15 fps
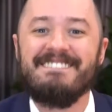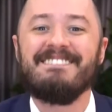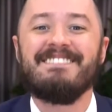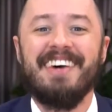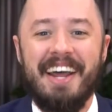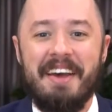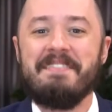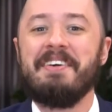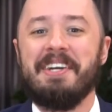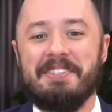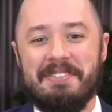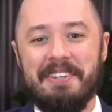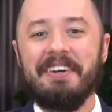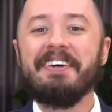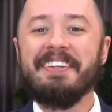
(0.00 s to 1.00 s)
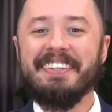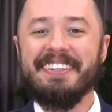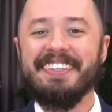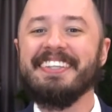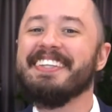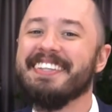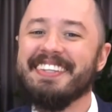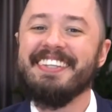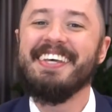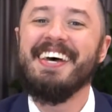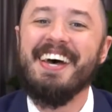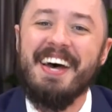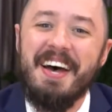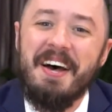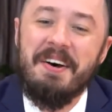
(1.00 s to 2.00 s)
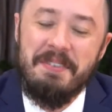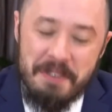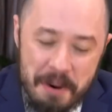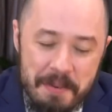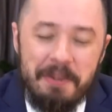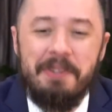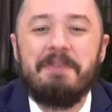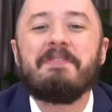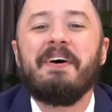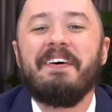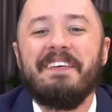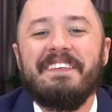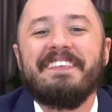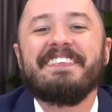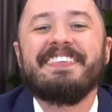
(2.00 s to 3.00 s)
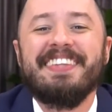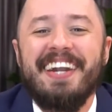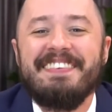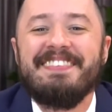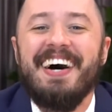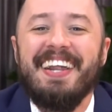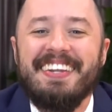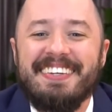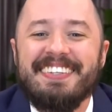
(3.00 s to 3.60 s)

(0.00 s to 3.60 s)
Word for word: Parabéns, viu? Ficou muito bom o trabalho.